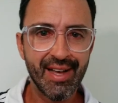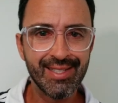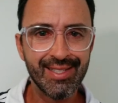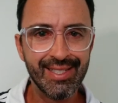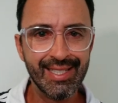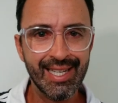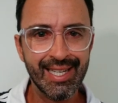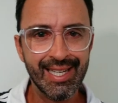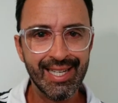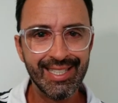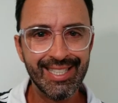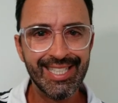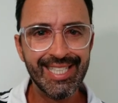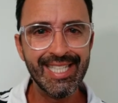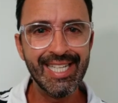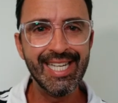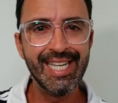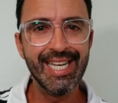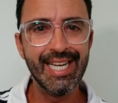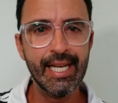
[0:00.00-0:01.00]
fazer
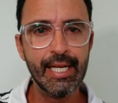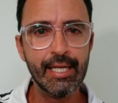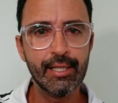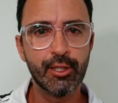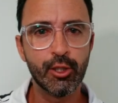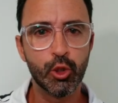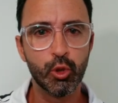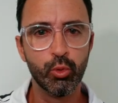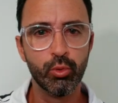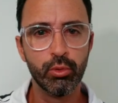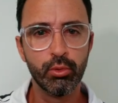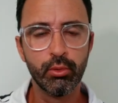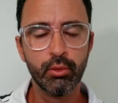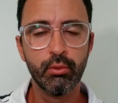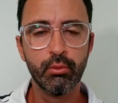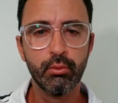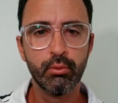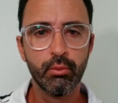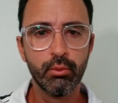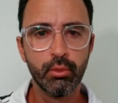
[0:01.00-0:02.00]
de início,
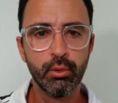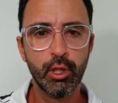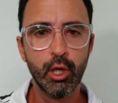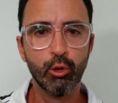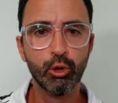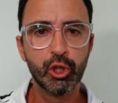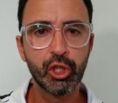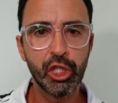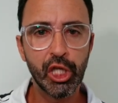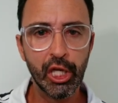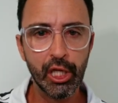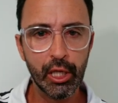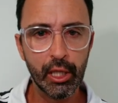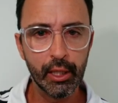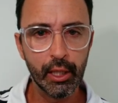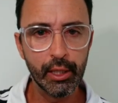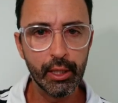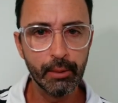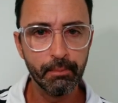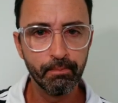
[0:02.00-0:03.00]
Deus
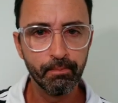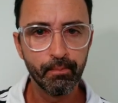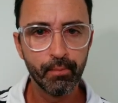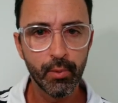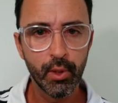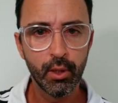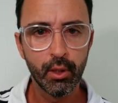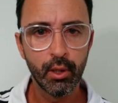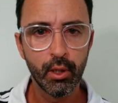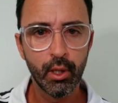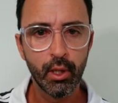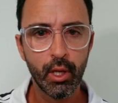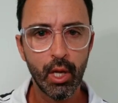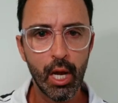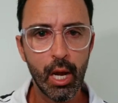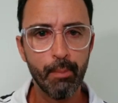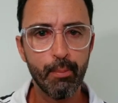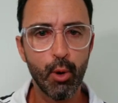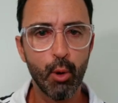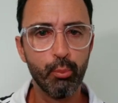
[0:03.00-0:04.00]
queira, né?
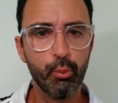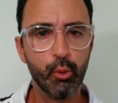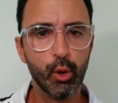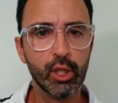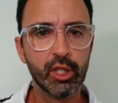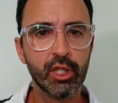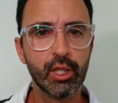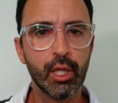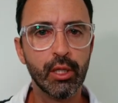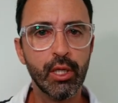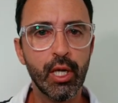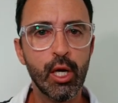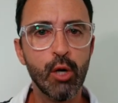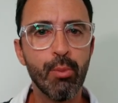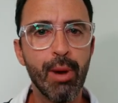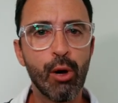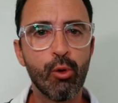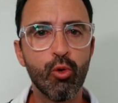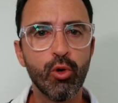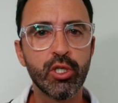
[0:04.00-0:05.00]
É a proposta dele,
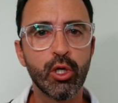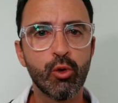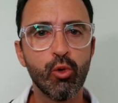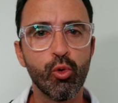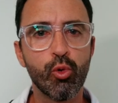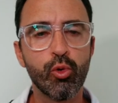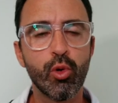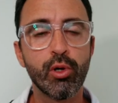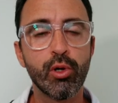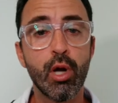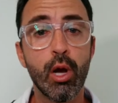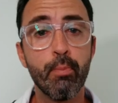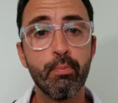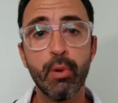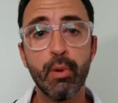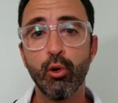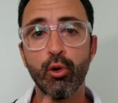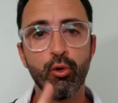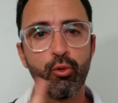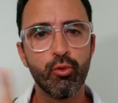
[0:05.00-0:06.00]
uma coisa que o
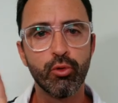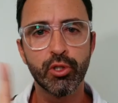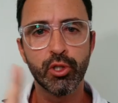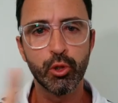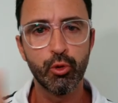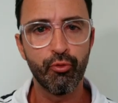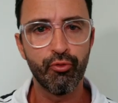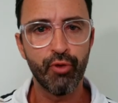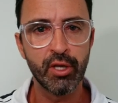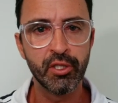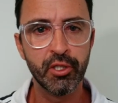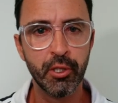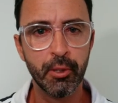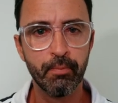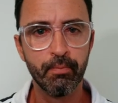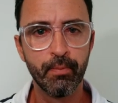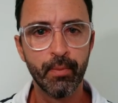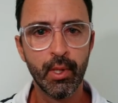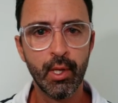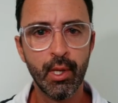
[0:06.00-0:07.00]
Campelo não conseguiu
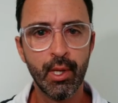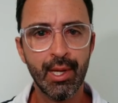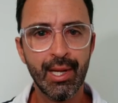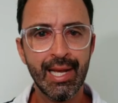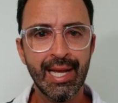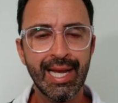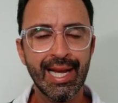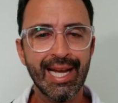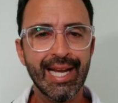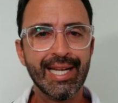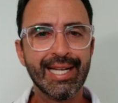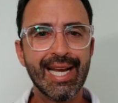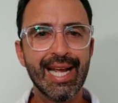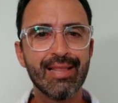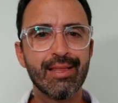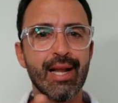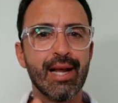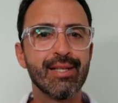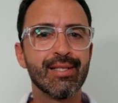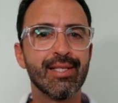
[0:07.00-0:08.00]
fazer. Ele
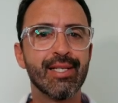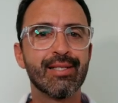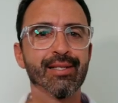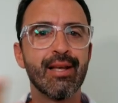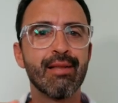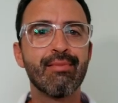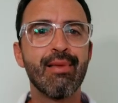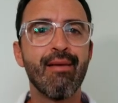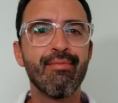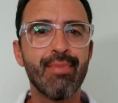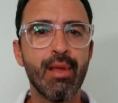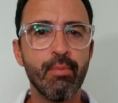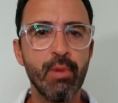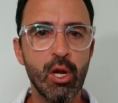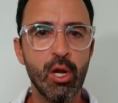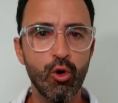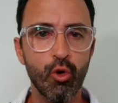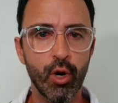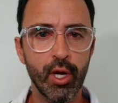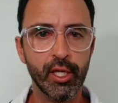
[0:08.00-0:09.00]
quer trazer 70
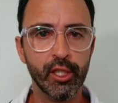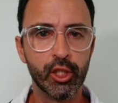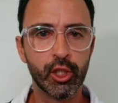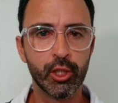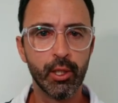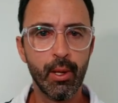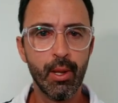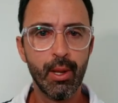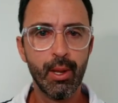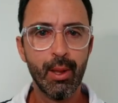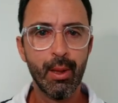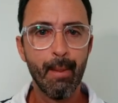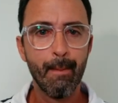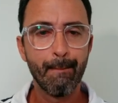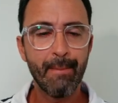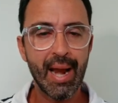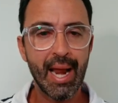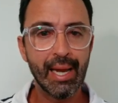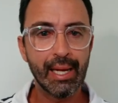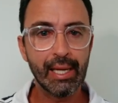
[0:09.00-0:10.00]
milhões
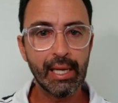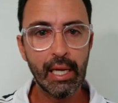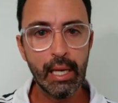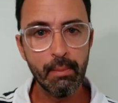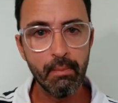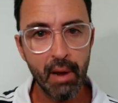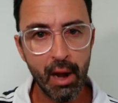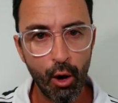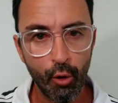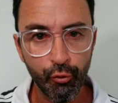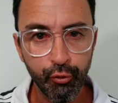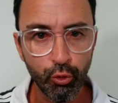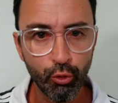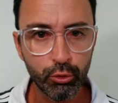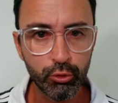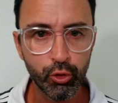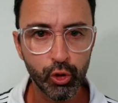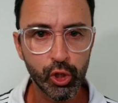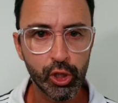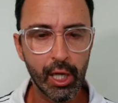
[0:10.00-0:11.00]
para equilibrar o
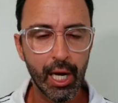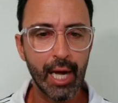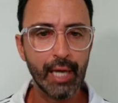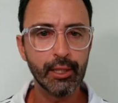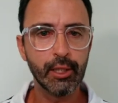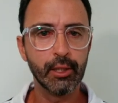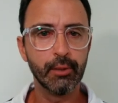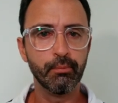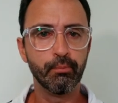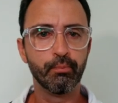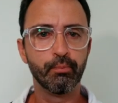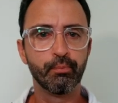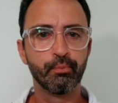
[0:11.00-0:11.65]
fluxo de caixa